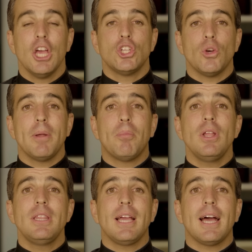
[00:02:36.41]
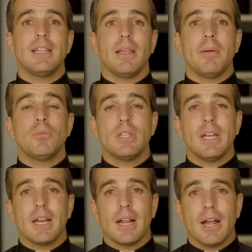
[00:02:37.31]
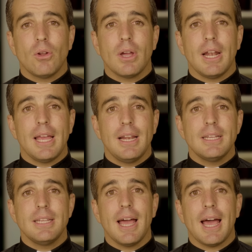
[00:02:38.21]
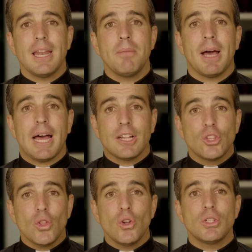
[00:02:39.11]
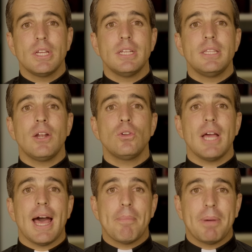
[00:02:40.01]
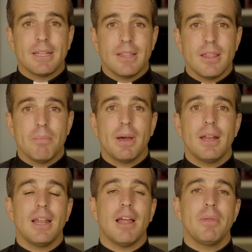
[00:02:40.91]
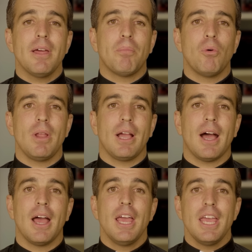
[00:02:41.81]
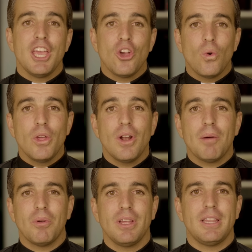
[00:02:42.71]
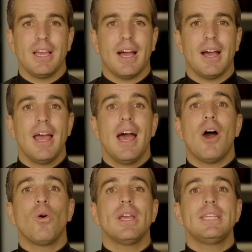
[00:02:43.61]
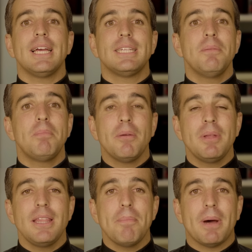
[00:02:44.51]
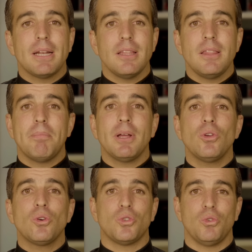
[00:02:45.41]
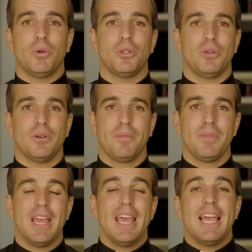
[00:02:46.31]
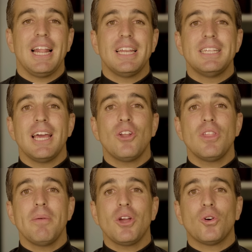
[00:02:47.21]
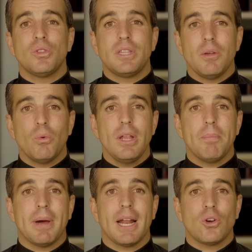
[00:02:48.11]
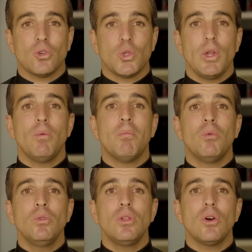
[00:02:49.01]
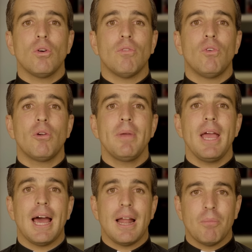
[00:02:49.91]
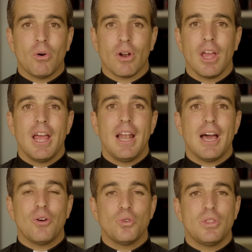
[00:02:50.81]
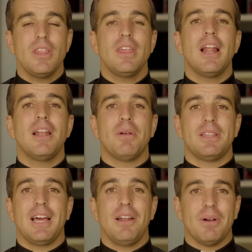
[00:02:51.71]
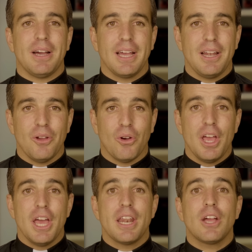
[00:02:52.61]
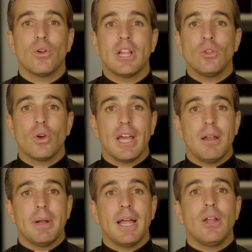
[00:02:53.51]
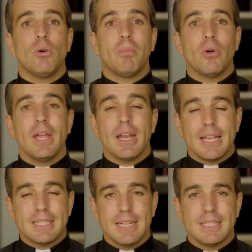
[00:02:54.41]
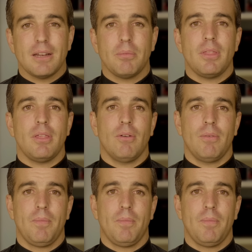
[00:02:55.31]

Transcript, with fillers: Sobre política, debemos tener claro que la Iglesia anima a todos los cristianos a participar en la vida pública, incluido la política, aunque sea simplemente participando con su voto. El cristiano debe contribuir para construir un mundo conforme al amor, la justicia y la libertad del Evangelio, recordando que el verdadero poder es el servicio.